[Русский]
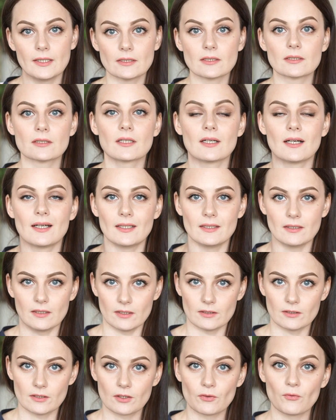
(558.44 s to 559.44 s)
этот
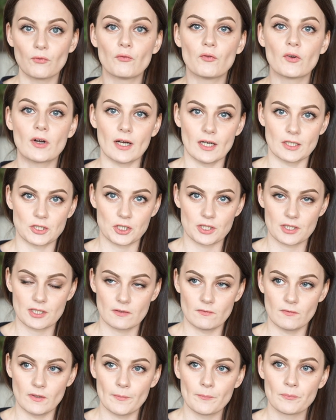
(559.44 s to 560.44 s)
хайлайтер в
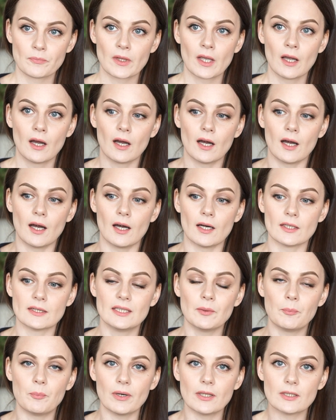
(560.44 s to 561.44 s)
качестве а,
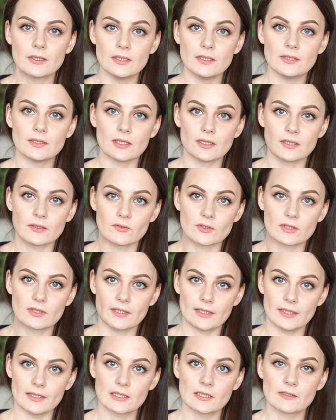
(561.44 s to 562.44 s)
дополнительного
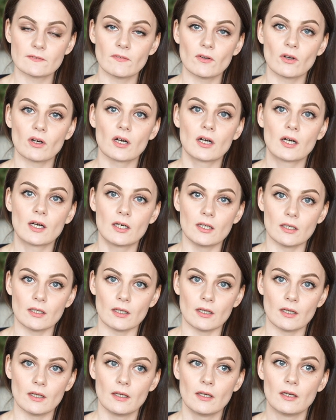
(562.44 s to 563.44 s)
средства
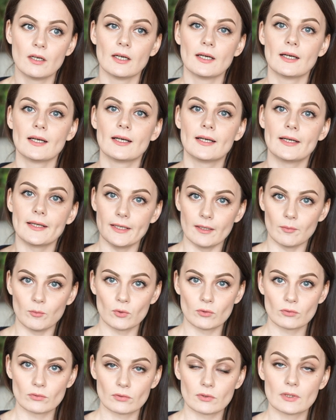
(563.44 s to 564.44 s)
к
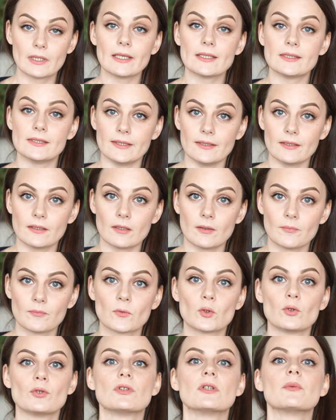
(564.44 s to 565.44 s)
крему для тела.
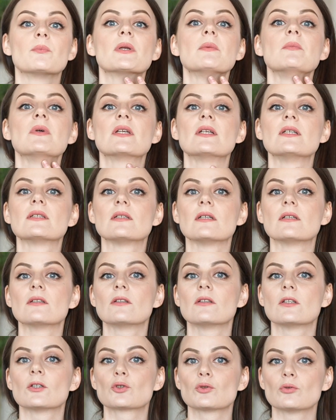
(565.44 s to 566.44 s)
То есть, например, если я
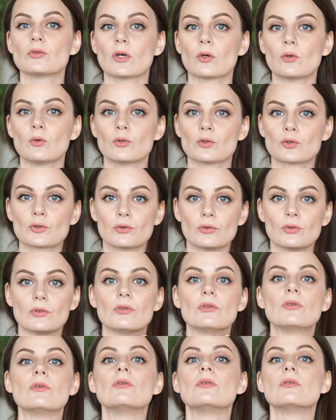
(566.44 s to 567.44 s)
наношу на
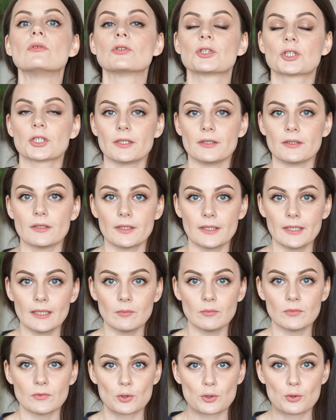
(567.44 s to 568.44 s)
кожу э, шеи
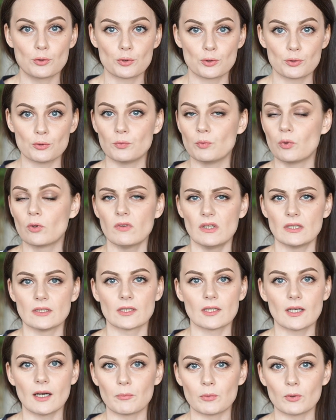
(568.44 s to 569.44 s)
крем, чуть-чуть,
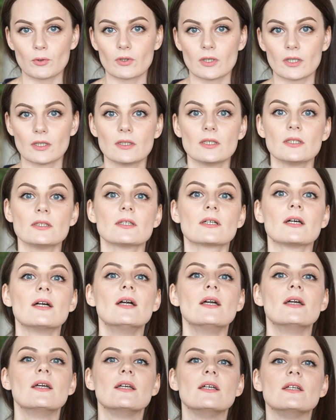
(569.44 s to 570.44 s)
буквально каплю хайлайтера,
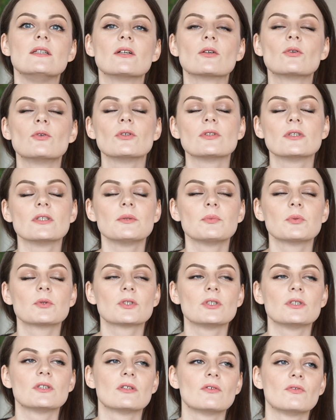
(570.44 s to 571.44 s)
и такой, знаете,
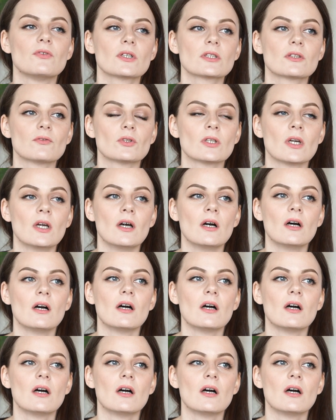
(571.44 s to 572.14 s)
получается эффект вот